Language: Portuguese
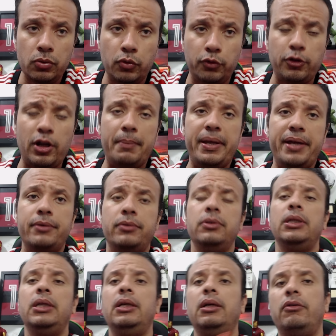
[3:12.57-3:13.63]
o
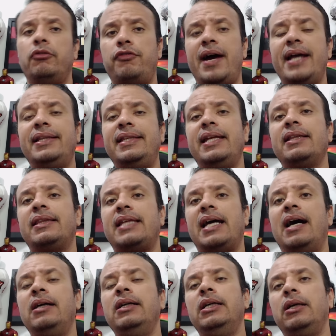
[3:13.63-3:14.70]
Flamengo vai
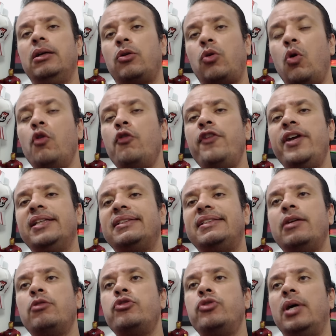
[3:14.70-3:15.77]
tentar
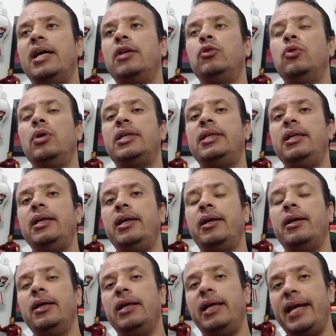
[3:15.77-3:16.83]
convencer o jogador
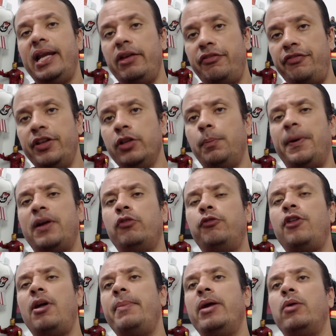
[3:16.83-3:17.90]
que ele vindo para o
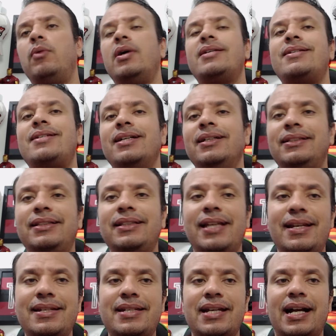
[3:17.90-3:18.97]
Flamengo, a chance
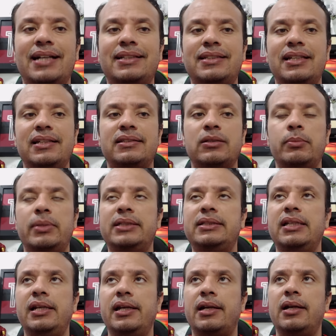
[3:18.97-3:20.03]
dele chegar à seleção
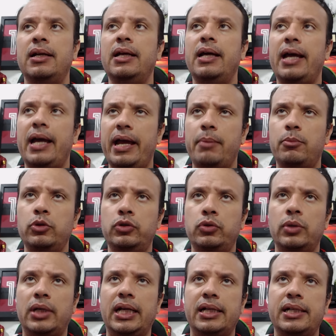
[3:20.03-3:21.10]
brasileira é
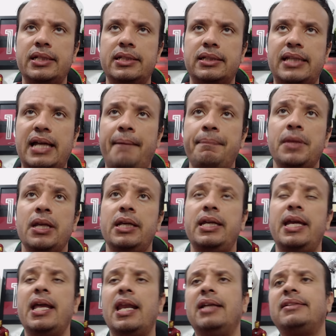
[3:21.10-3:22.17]
muito grande, tá? Em
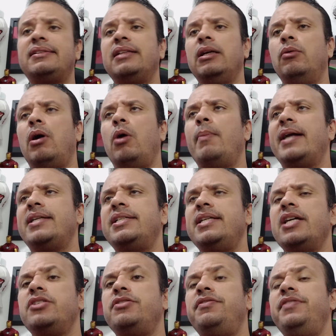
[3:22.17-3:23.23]
relação ao
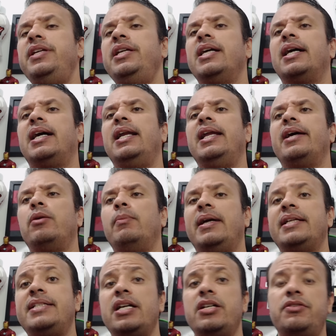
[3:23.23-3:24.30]
Matias Vinha, galera, o
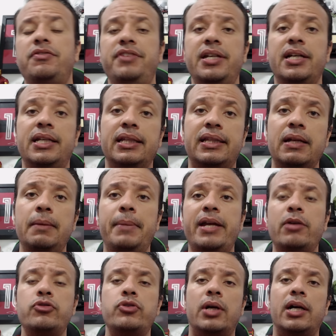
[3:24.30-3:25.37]
Matias Vinha que também
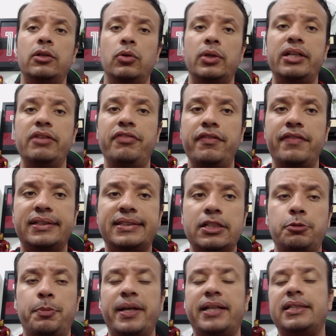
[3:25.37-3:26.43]
é um jogador que vive essa
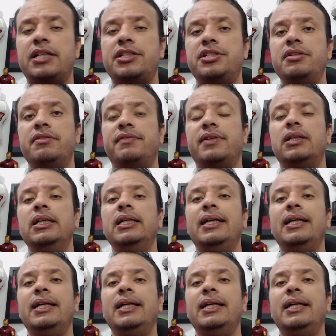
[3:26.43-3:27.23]
expectativa